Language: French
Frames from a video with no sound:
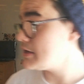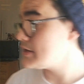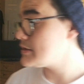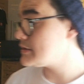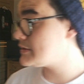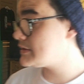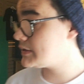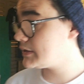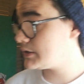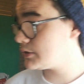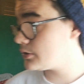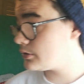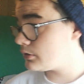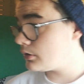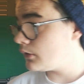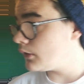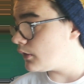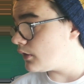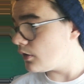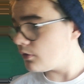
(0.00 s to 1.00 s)
C'est euh,
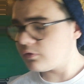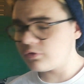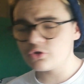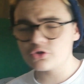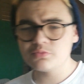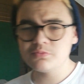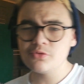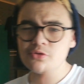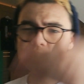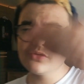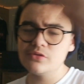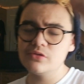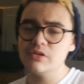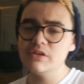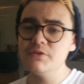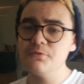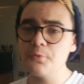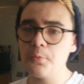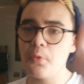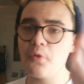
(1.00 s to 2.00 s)
franchement
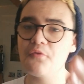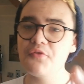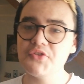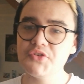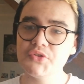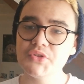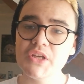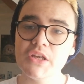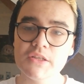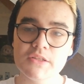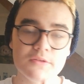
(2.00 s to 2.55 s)
niveau professionnel,